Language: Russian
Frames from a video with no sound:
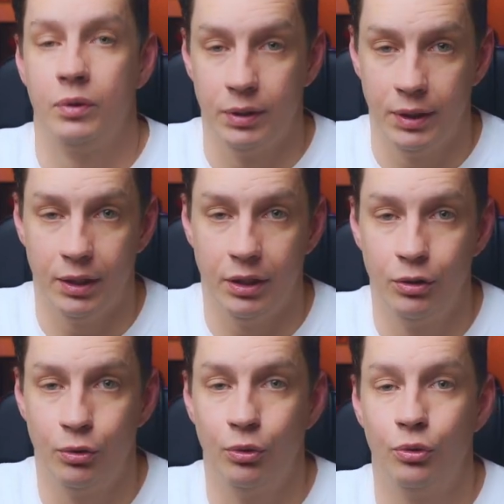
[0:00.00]

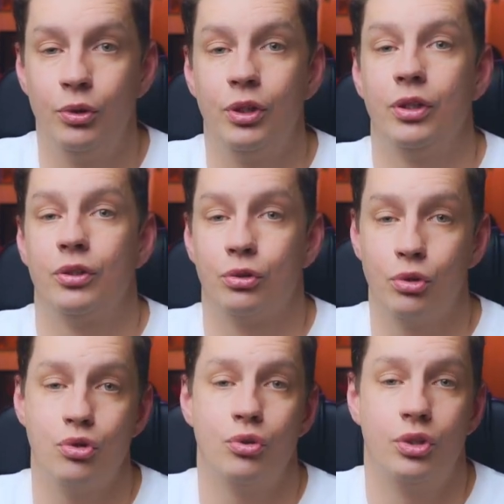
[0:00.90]
картинку, ну и
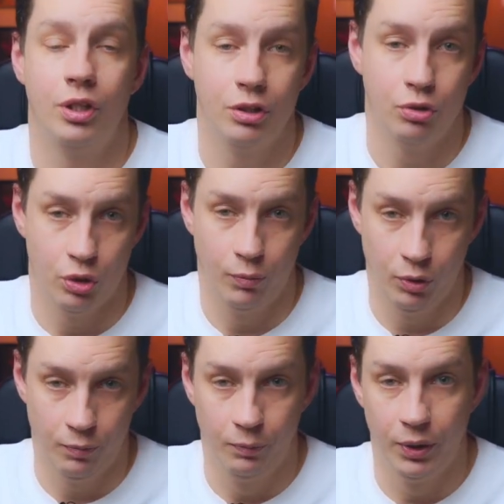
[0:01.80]
сочную, интересную, чтобы ее
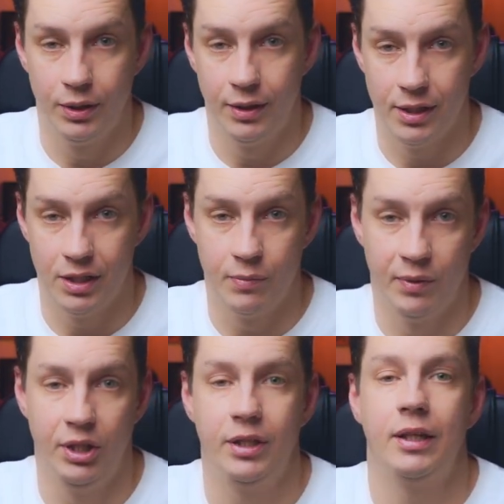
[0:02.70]
было интересно смотреть.